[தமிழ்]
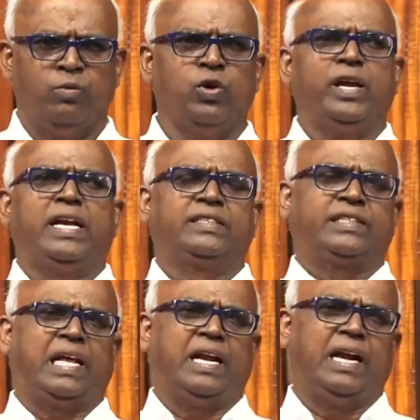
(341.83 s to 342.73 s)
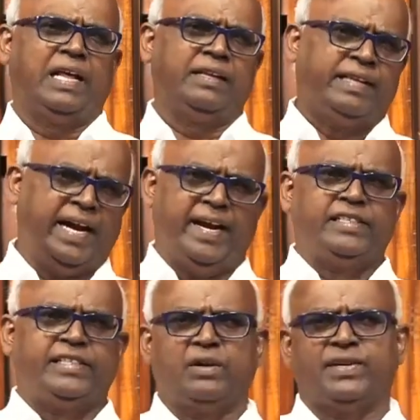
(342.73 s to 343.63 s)
புண்ணிய ஸ்தலங்களை
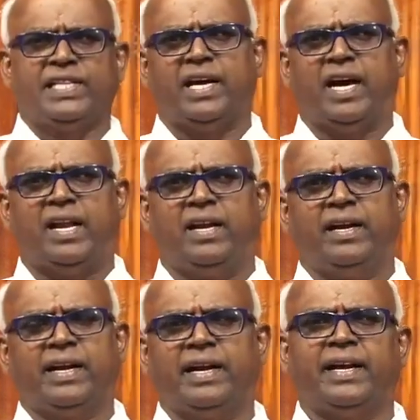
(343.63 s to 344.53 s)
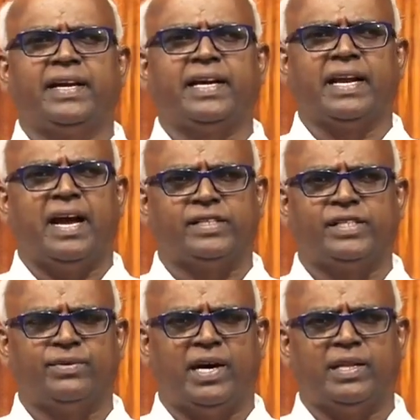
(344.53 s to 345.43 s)
தேடிச் செல்வதனால் கிடைக்கிற
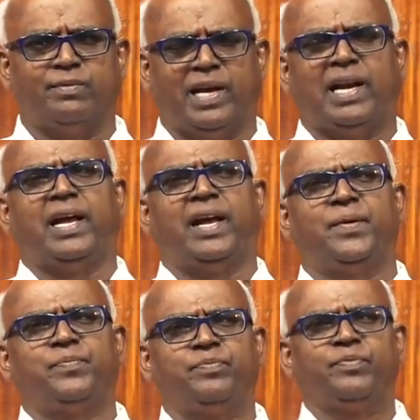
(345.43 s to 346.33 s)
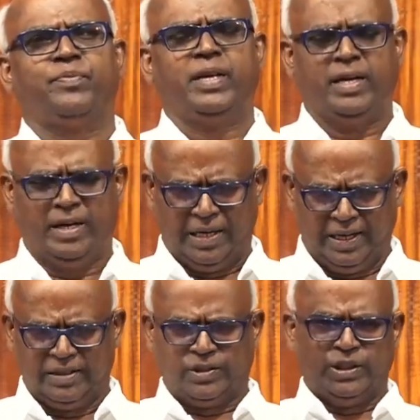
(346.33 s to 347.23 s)
ஆசீர்வாதம் அல்ல
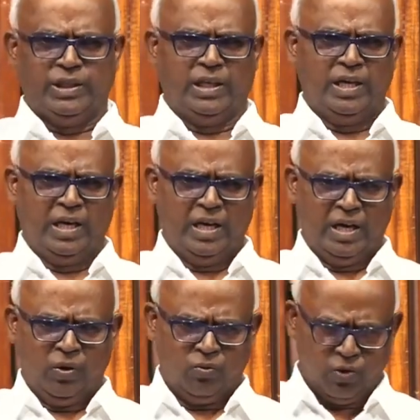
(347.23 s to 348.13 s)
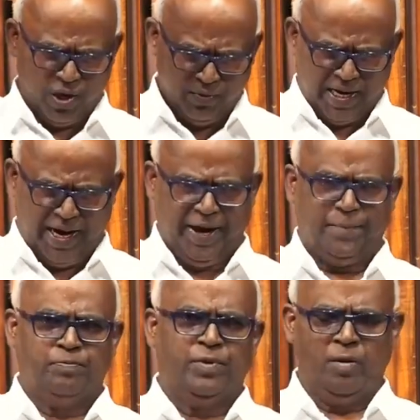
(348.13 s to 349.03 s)
கிறிஸ்து ஒருவரே
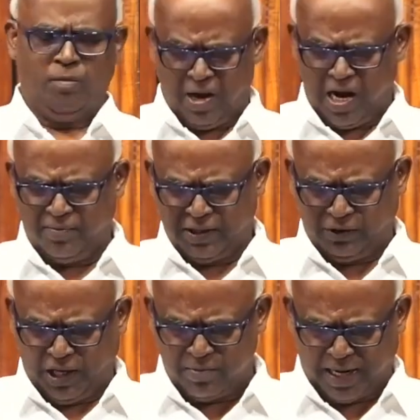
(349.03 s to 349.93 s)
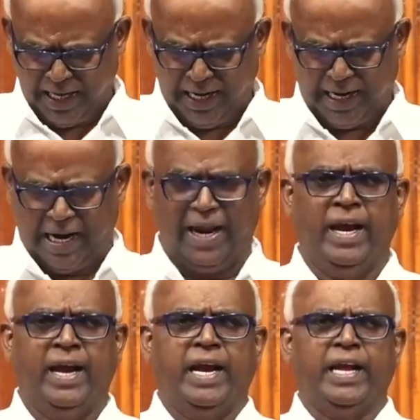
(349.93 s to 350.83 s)
பாவத்தை மன்னிக்க
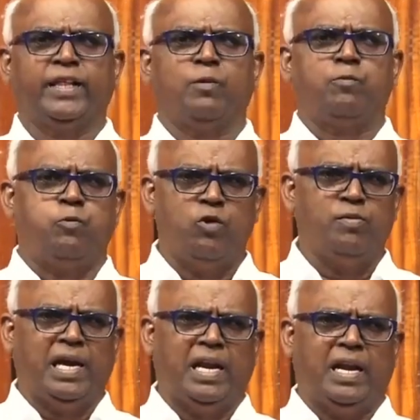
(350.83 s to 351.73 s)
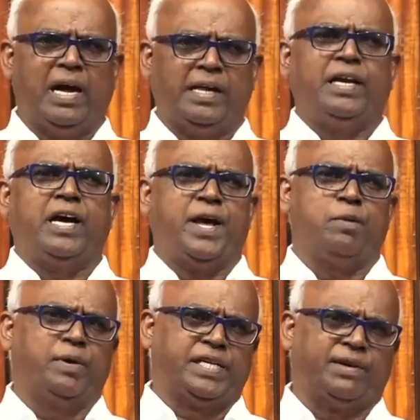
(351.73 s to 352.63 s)
இந்த பூமியில்
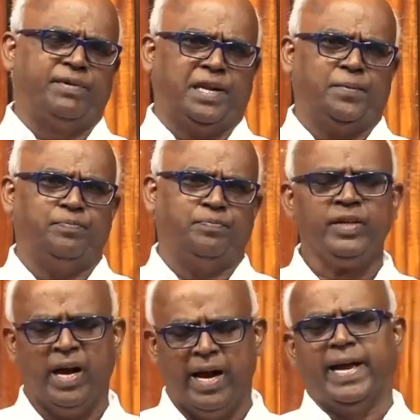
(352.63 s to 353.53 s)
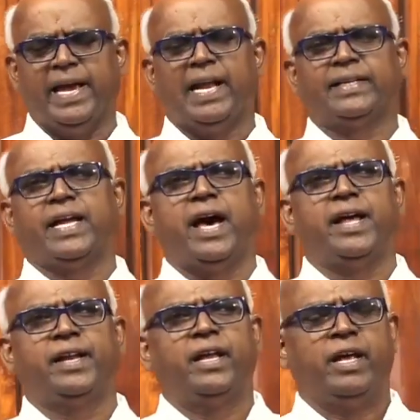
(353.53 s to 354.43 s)
அதிகாரம் பெற்றவர் ஆகையால்
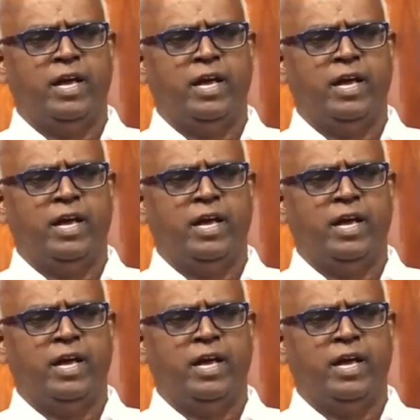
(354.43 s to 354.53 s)
தான்